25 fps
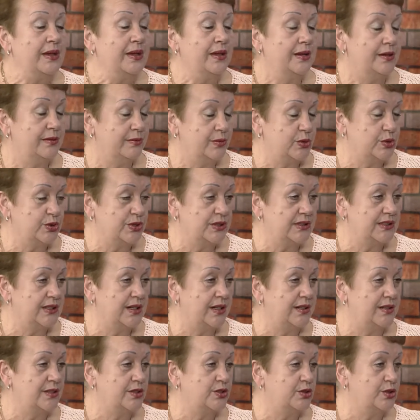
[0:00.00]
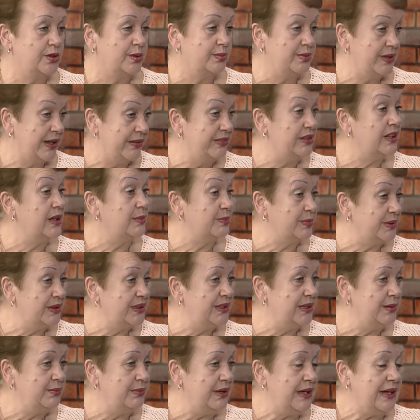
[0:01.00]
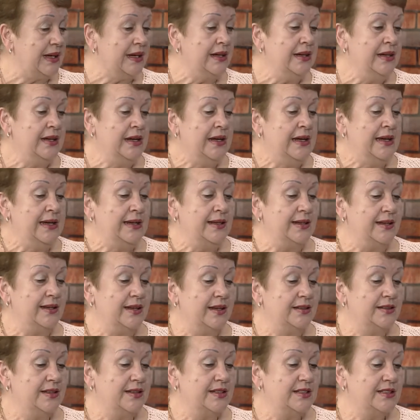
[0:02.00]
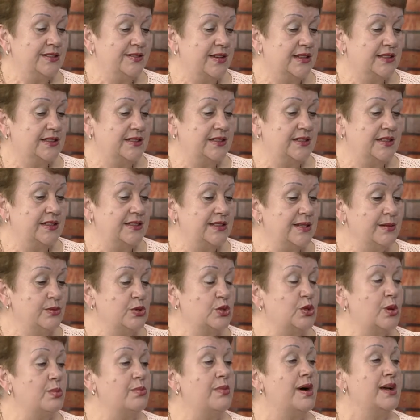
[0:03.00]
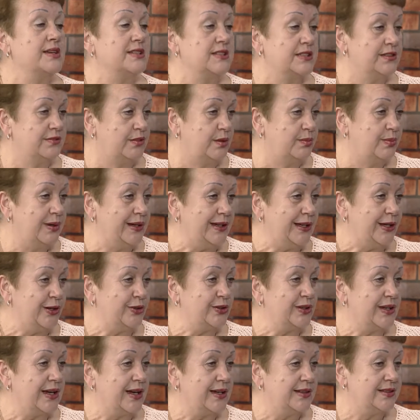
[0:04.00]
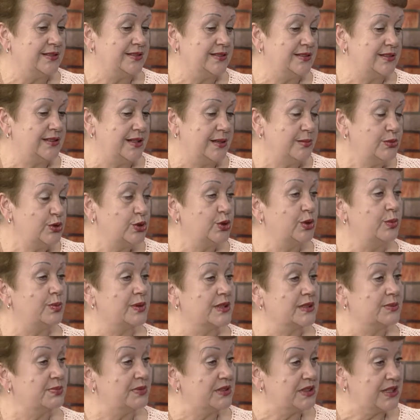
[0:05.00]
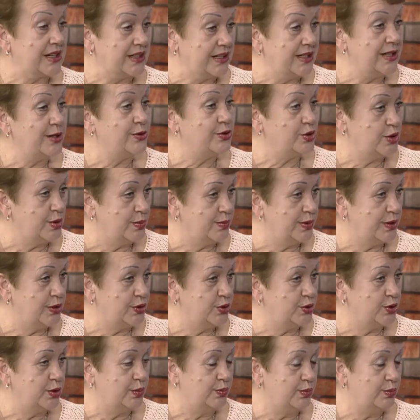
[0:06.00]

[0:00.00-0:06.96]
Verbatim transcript: Вы уже знаете, что объявлена пандемия, и она не связана не с тем, что массово болеют, а с тем, что распространение очень большое.